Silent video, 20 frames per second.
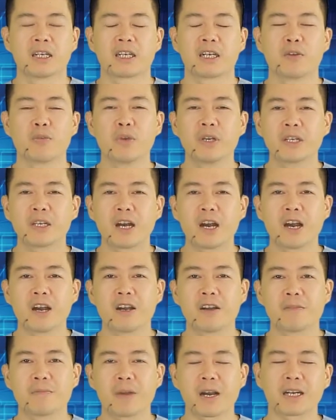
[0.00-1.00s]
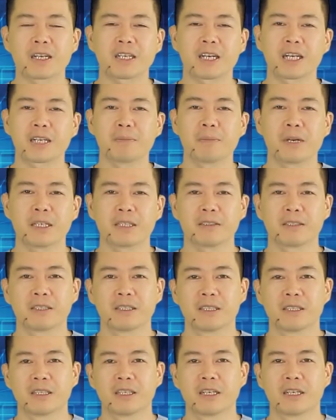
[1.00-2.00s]
cái nguy cơ mắc các cái bệnh
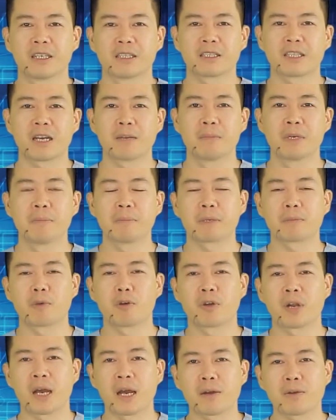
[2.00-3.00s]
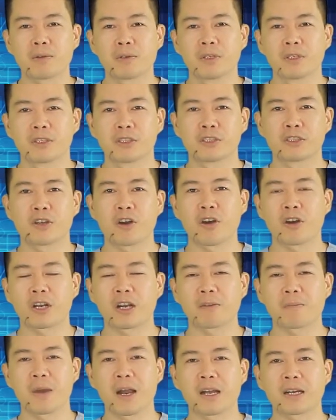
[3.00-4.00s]
uh, tai biến mạch máu não do
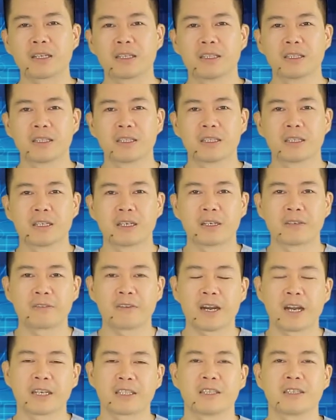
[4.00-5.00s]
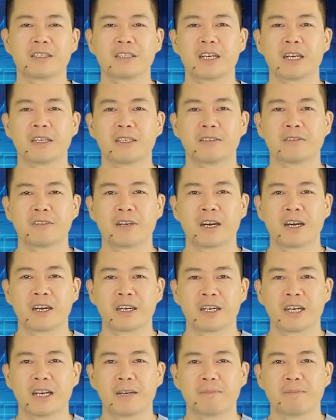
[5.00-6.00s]
các bác uh, phải thức dậy vào
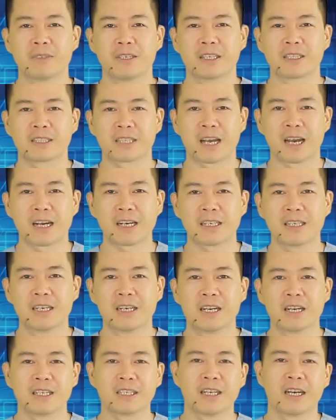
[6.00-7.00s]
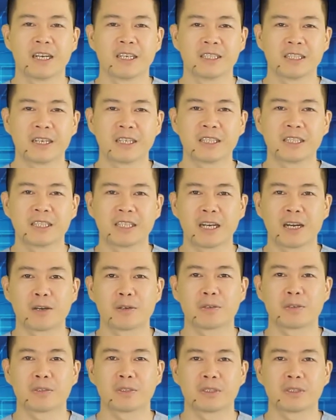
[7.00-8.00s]
gần đêm nửa sáng để dậy đi tiểu.